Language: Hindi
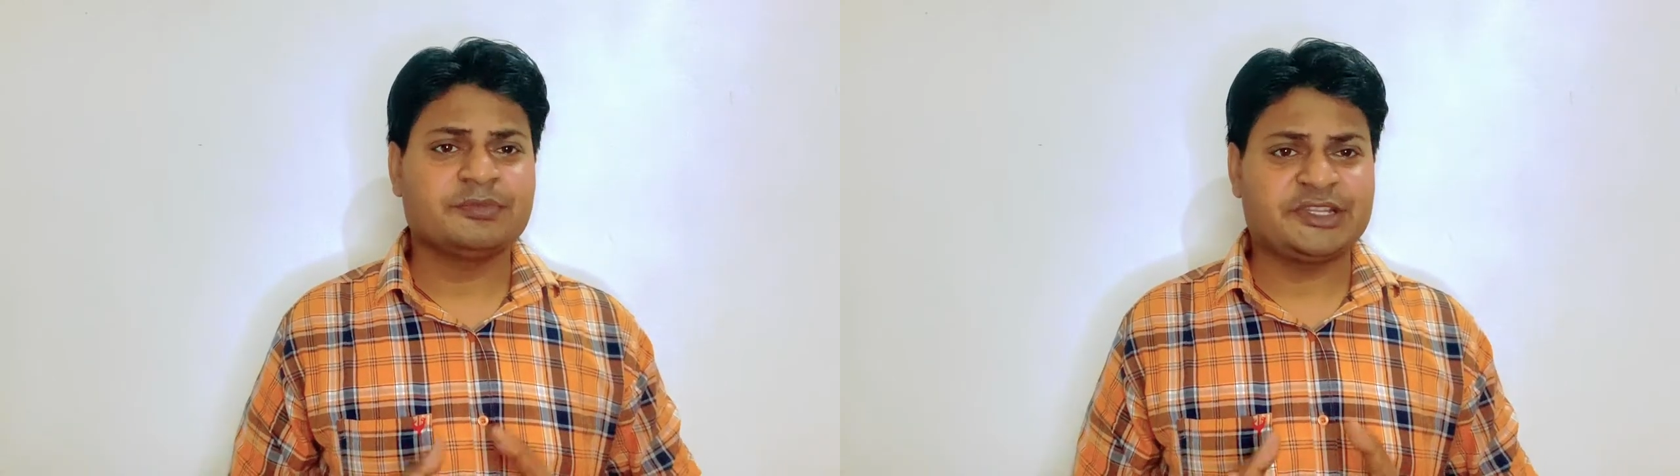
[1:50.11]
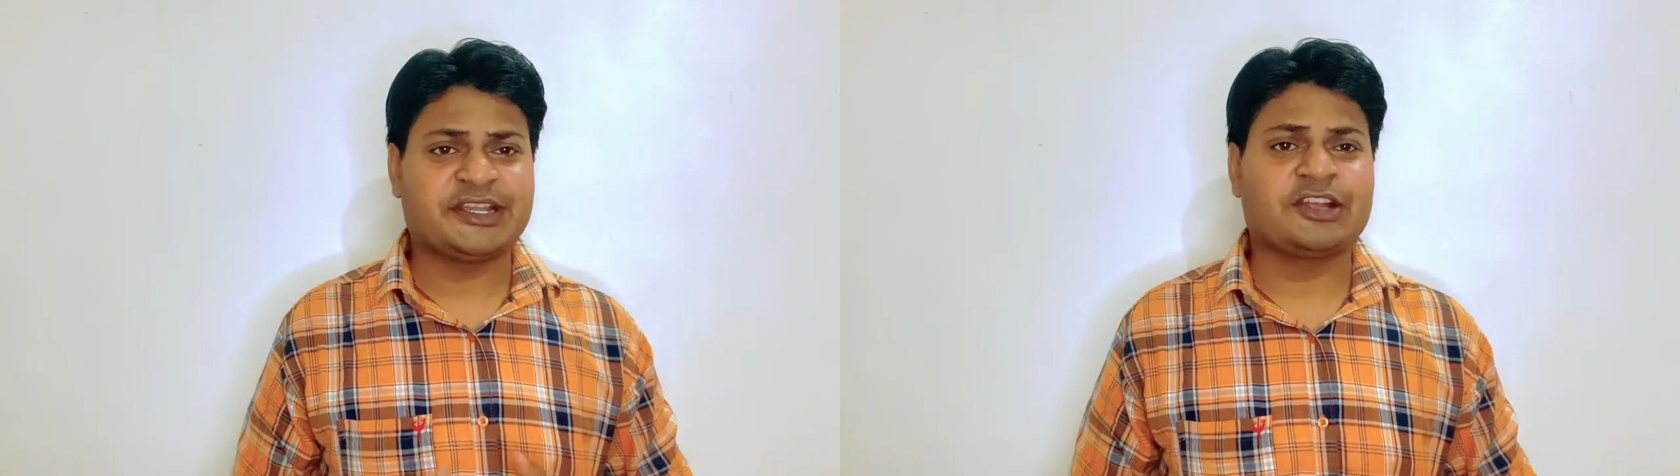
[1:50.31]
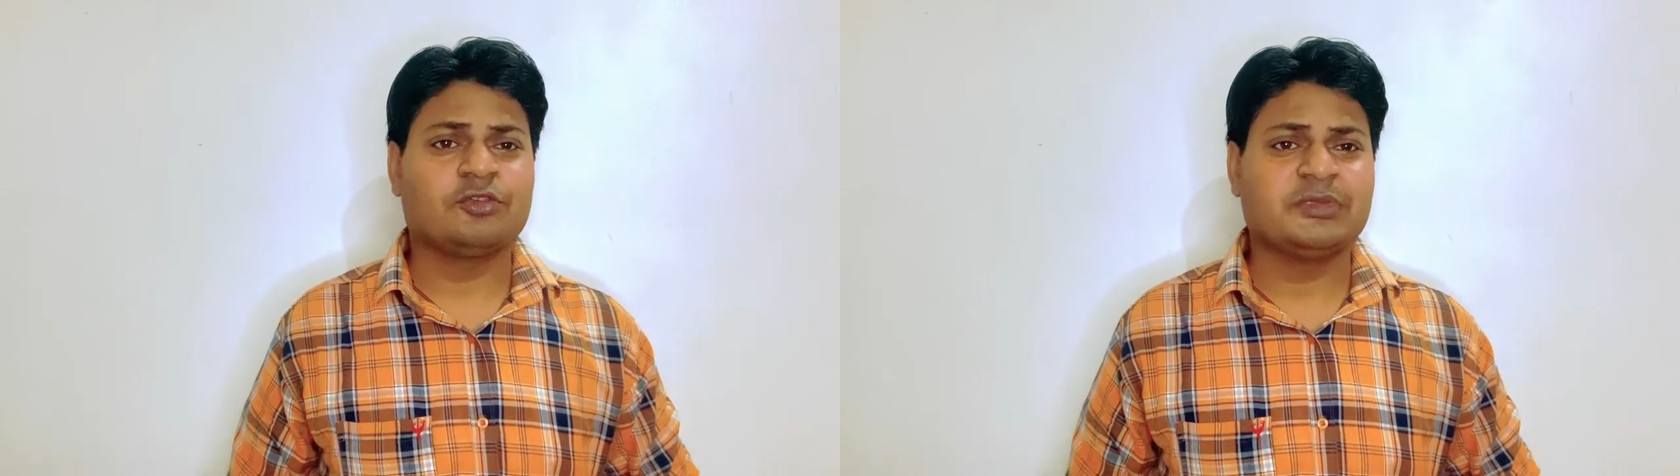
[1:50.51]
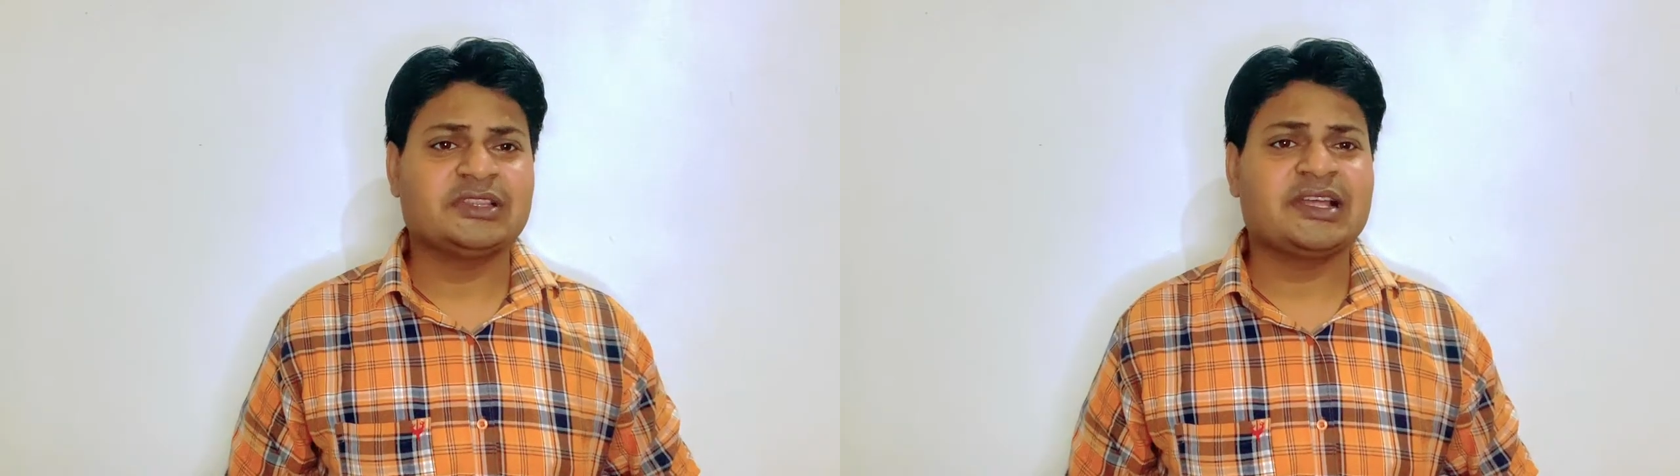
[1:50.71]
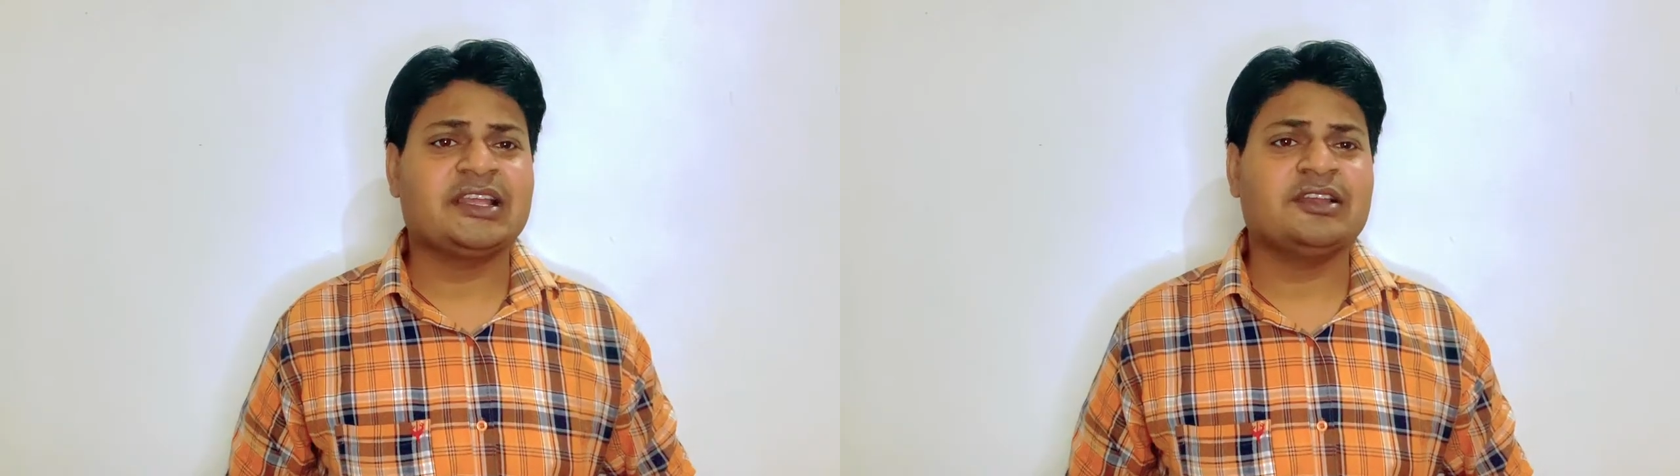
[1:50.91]
देखने को
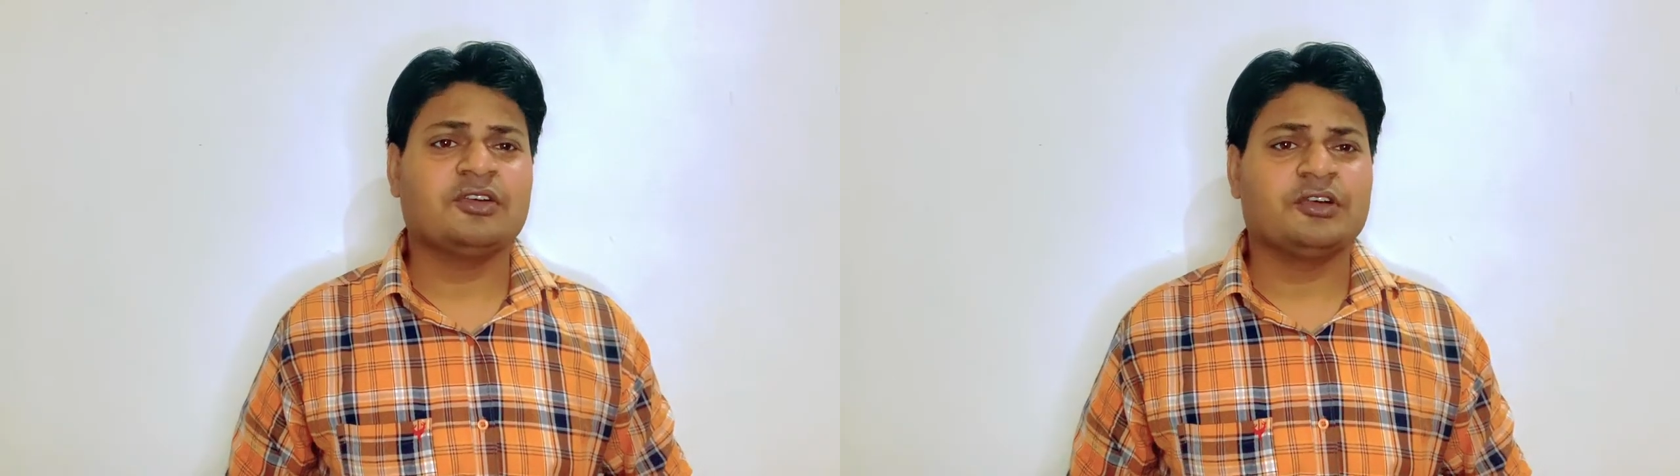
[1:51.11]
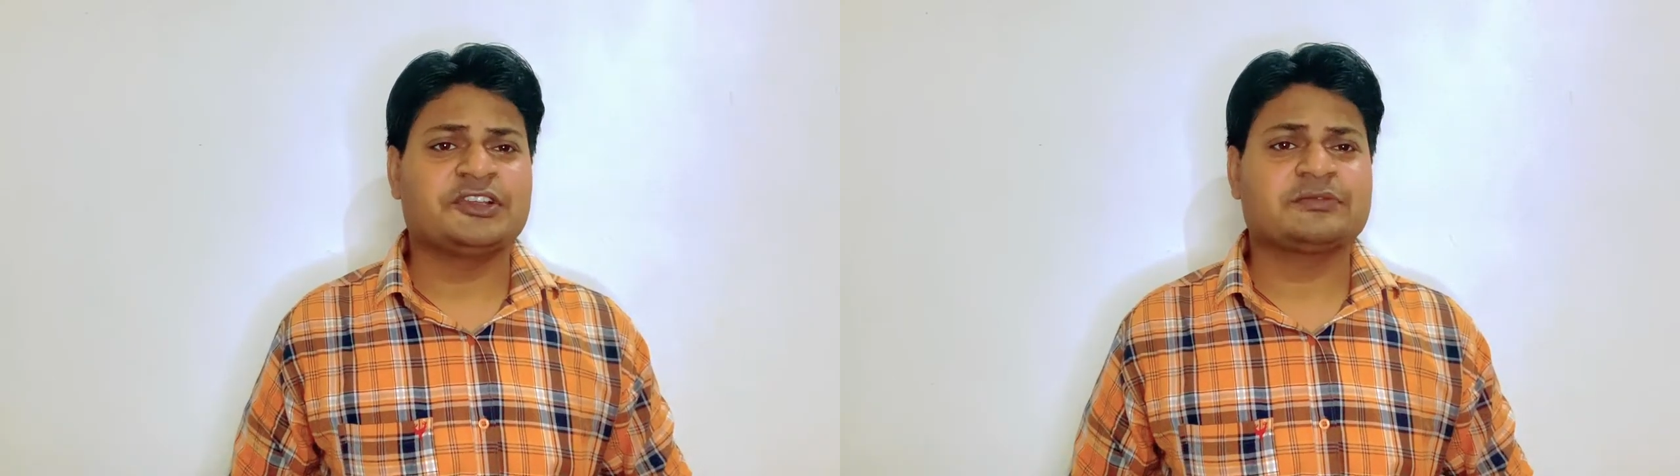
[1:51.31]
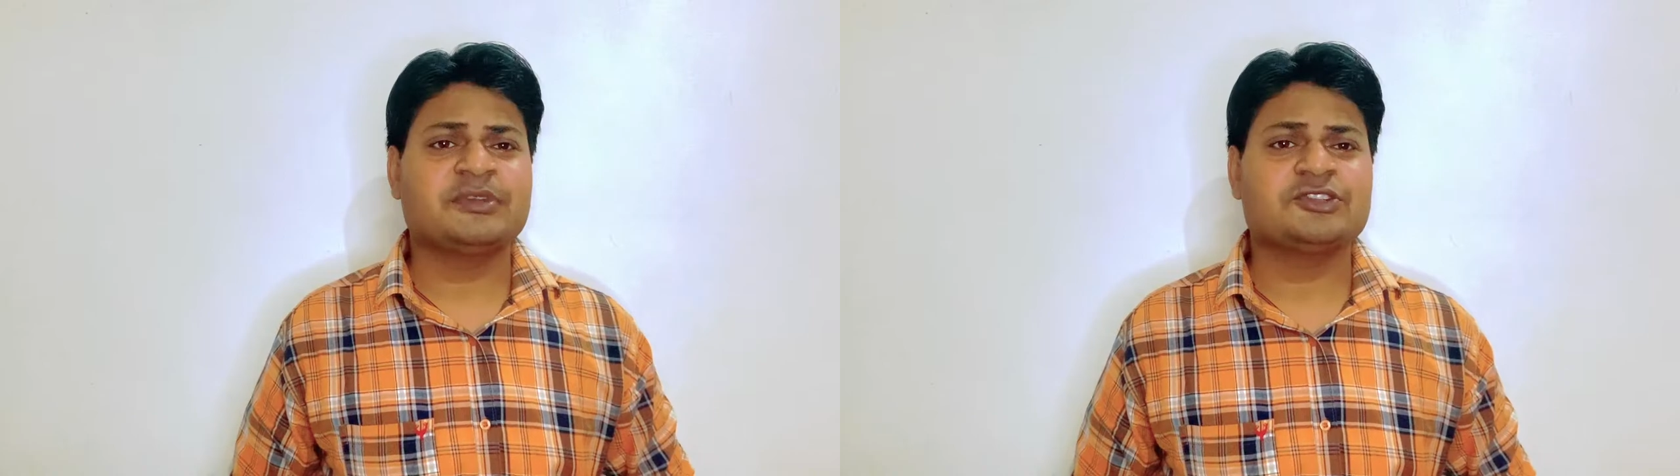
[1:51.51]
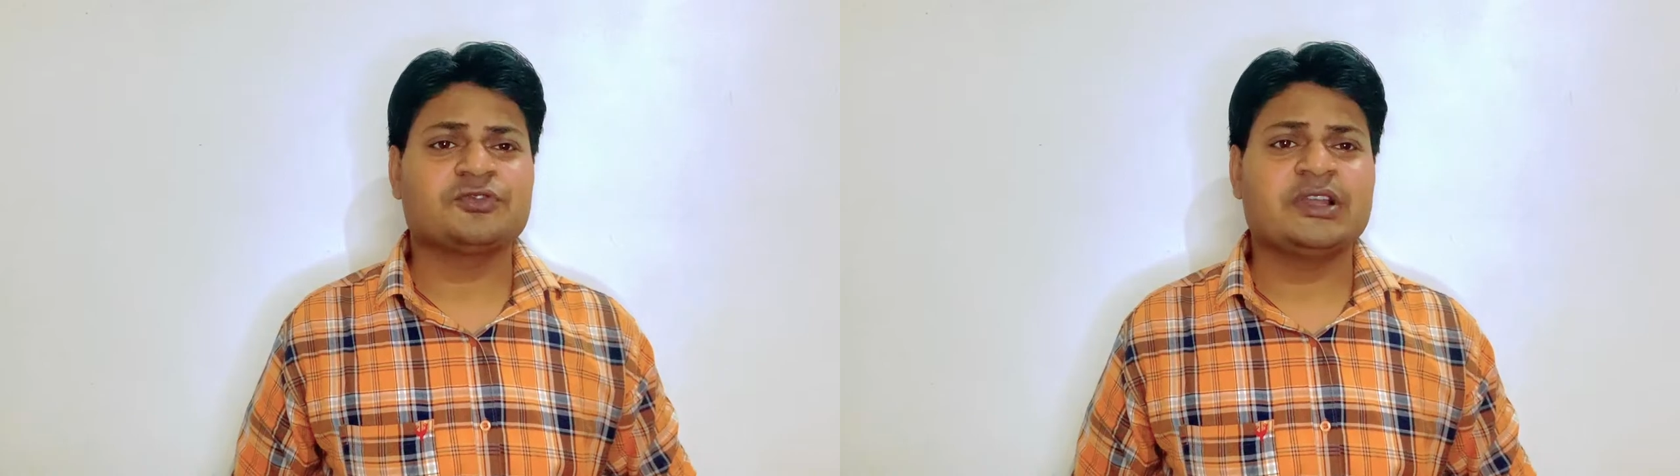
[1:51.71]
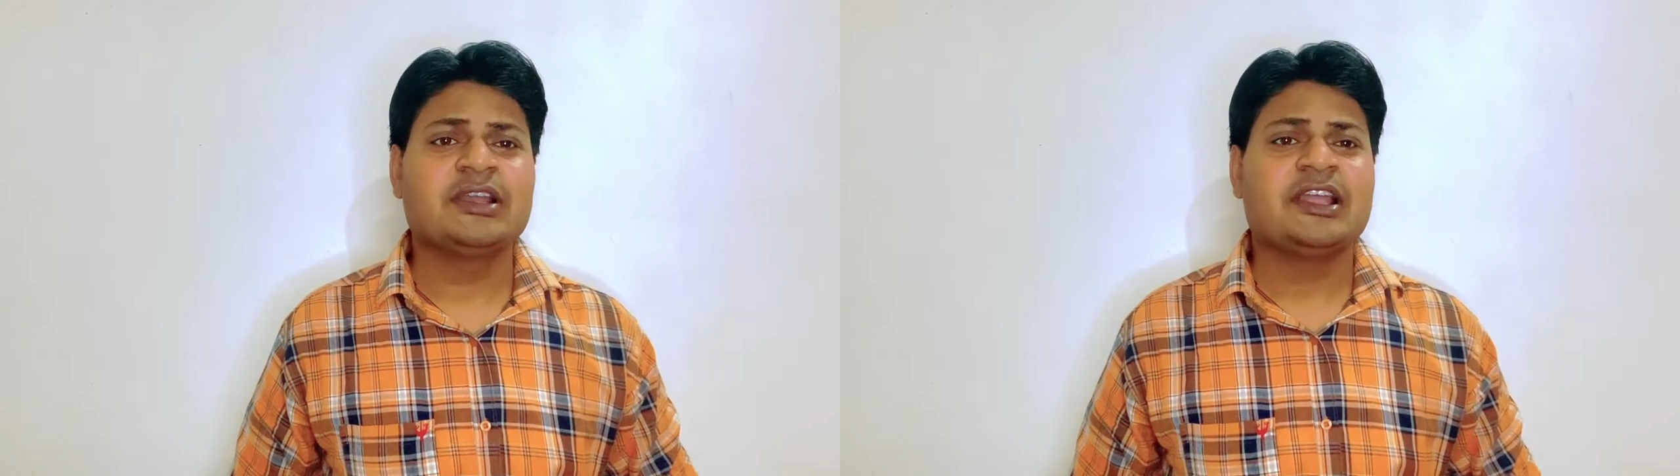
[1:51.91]
मिलता है और इसमें जो है